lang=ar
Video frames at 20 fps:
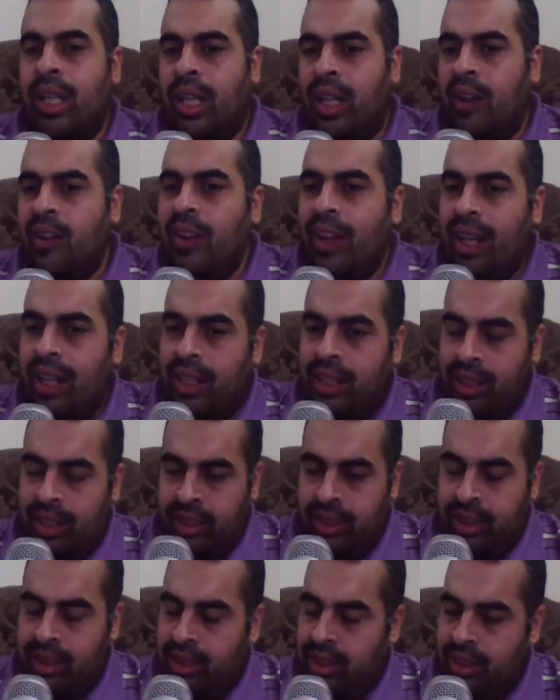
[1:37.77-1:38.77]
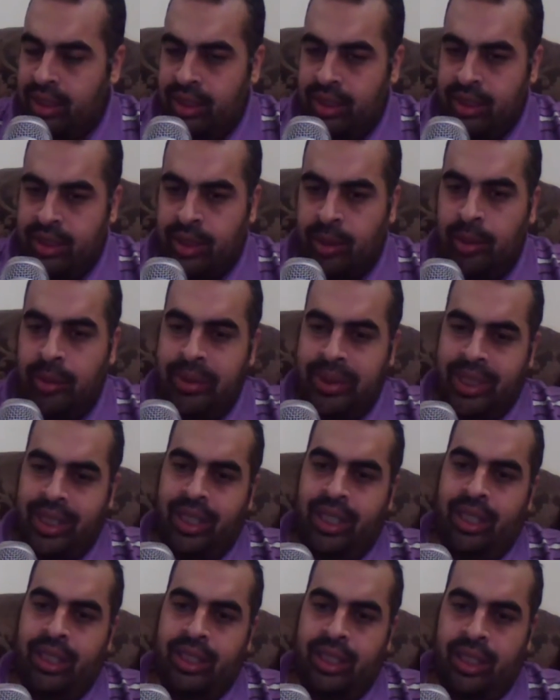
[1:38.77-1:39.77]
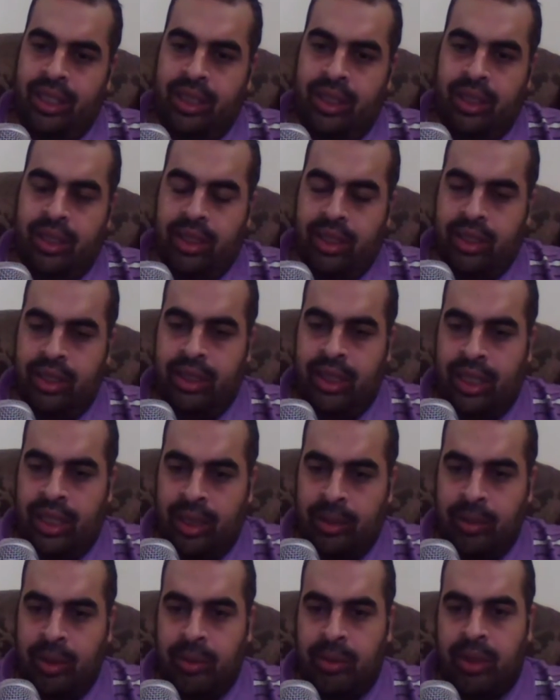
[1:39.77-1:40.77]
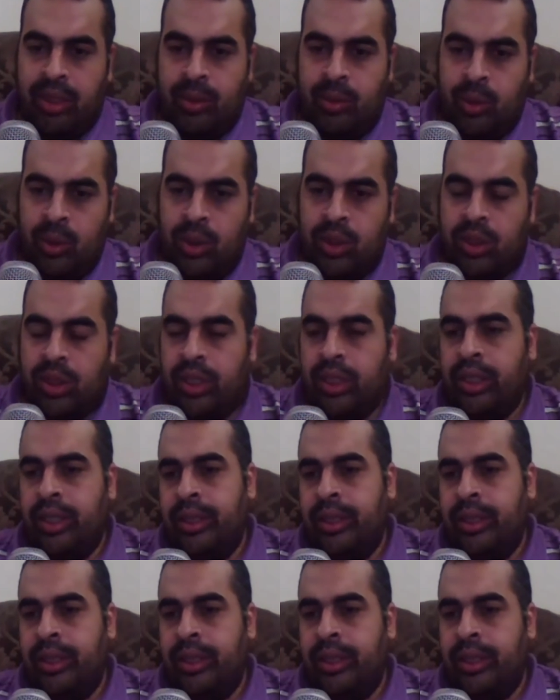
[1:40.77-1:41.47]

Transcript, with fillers: قالوا لا احنا سبب النجاح ان احنا اتعلمنا بطريقه مونتسوري